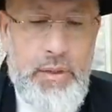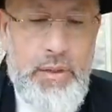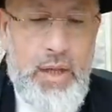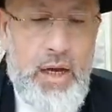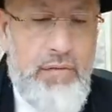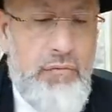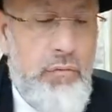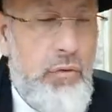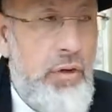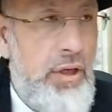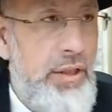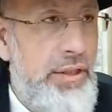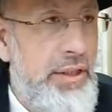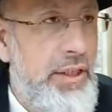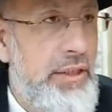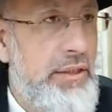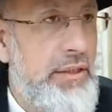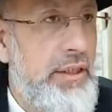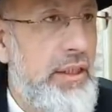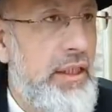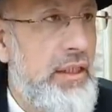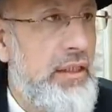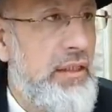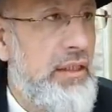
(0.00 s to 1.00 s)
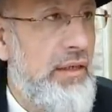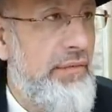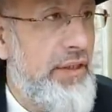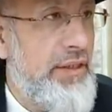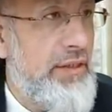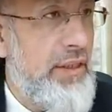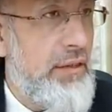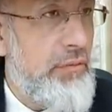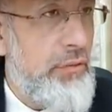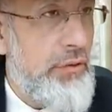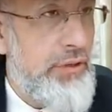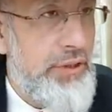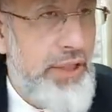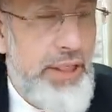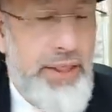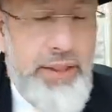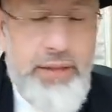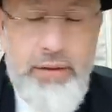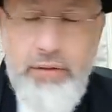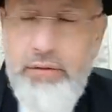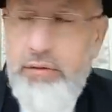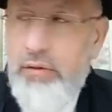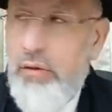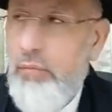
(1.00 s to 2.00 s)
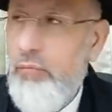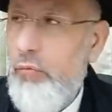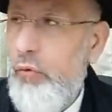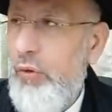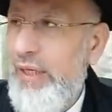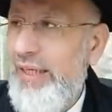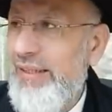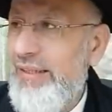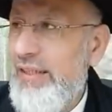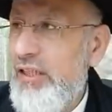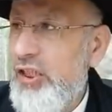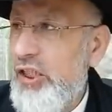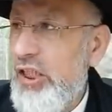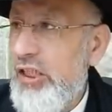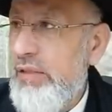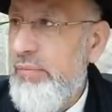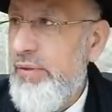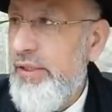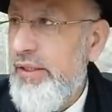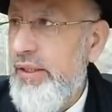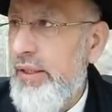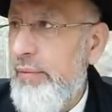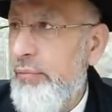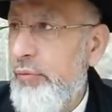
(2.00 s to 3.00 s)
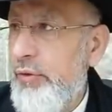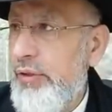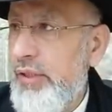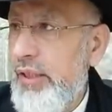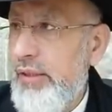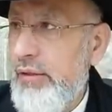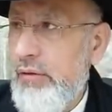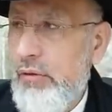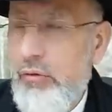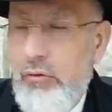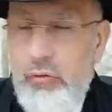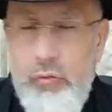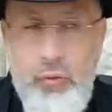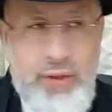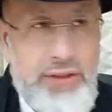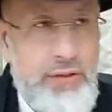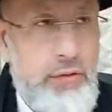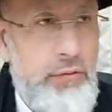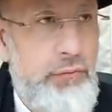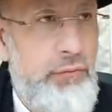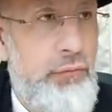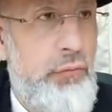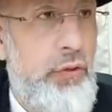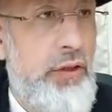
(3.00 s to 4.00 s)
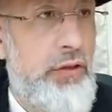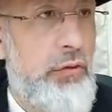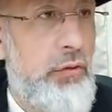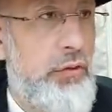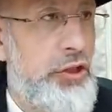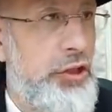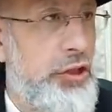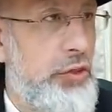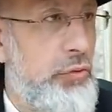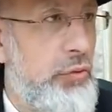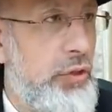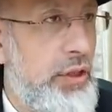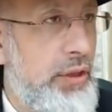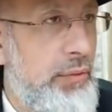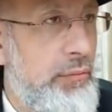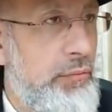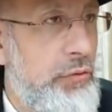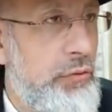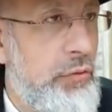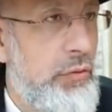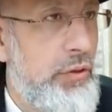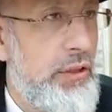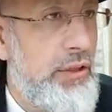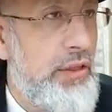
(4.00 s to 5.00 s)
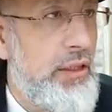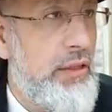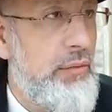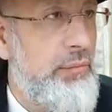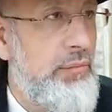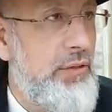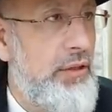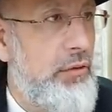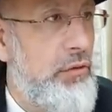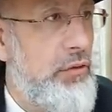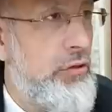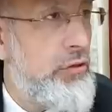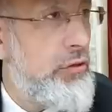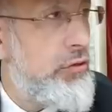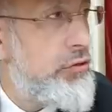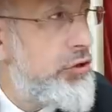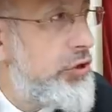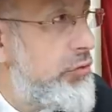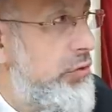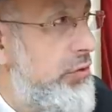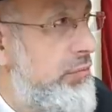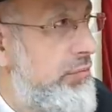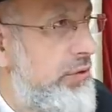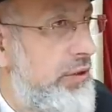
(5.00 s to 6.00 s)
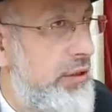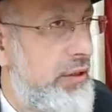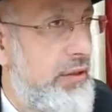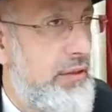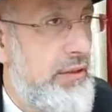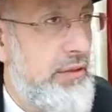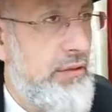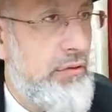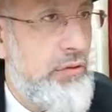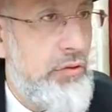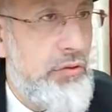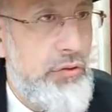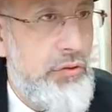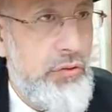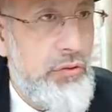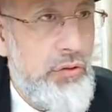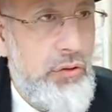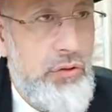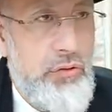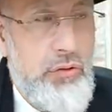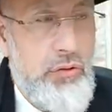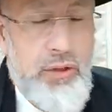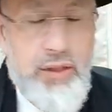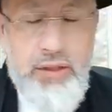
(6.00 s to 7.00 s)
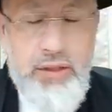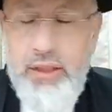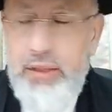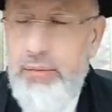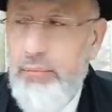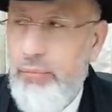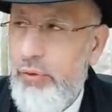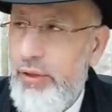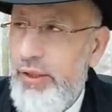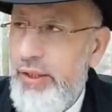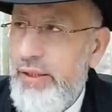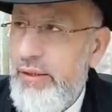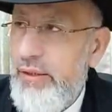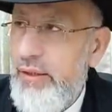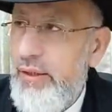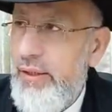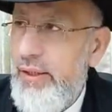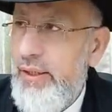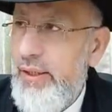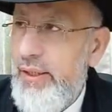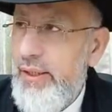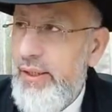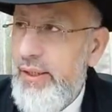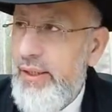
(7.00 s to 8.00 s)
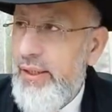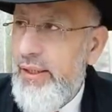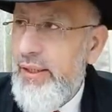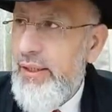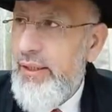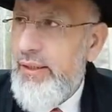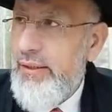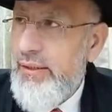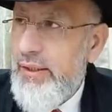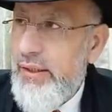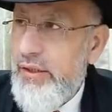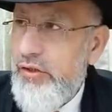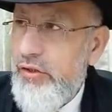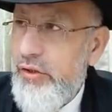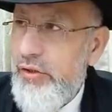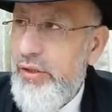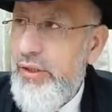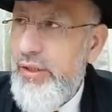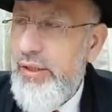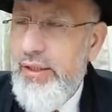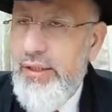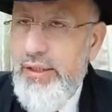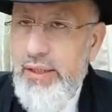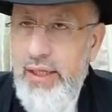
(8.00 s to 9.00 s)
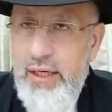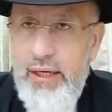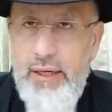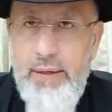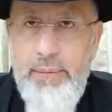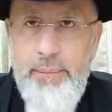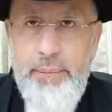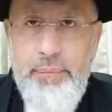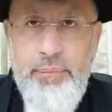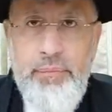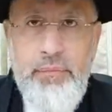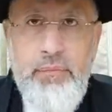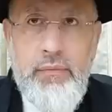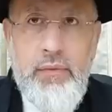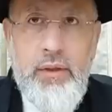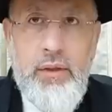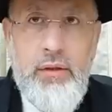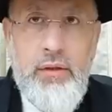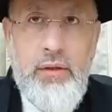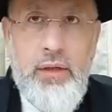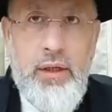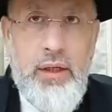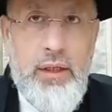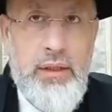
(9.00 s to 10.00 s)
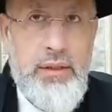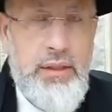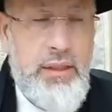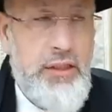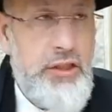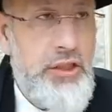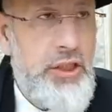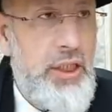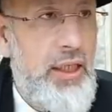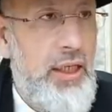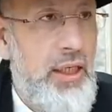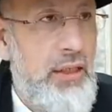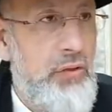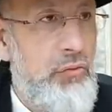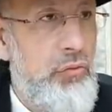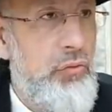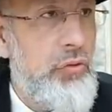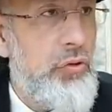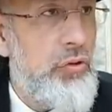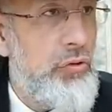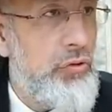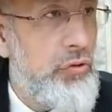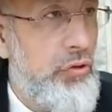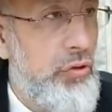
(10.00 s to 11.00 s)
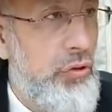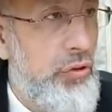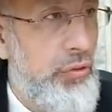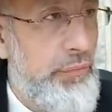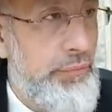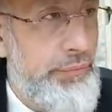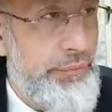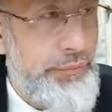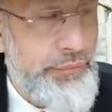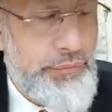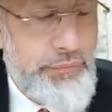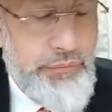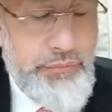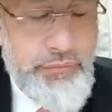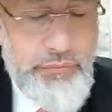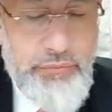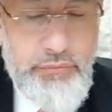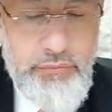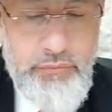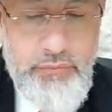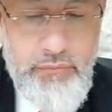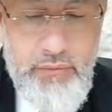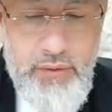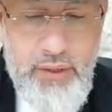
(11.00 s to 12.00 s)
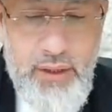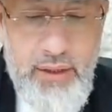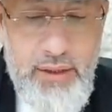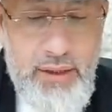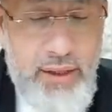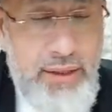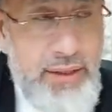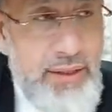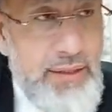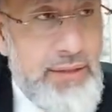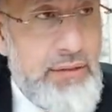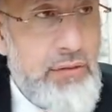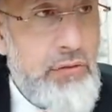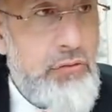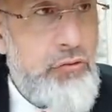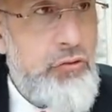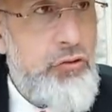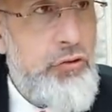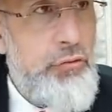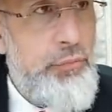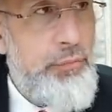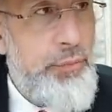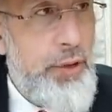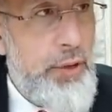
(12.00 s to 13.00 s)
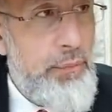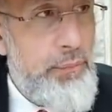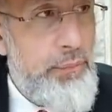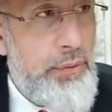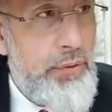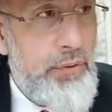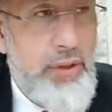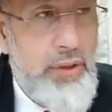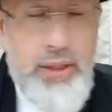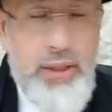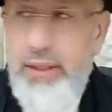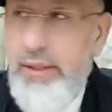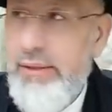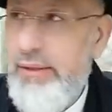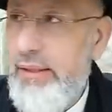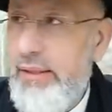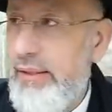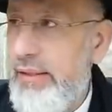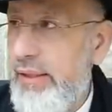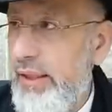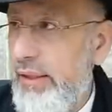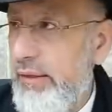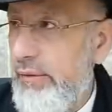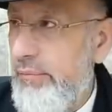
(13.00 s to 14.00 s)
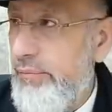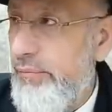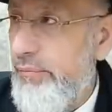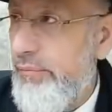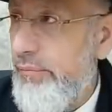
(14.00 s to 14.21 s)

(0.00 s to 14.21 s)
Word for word: avons un lien direct avec cette terre, comme on l'a déjà expliqué peut-être 300 fois dans les shiurim, sur les 4200 shiurim qui existent sur euh, toratrim.net, c'est qu'il y a euh, un kesher adouk entre la naissance du peuple et sa terre.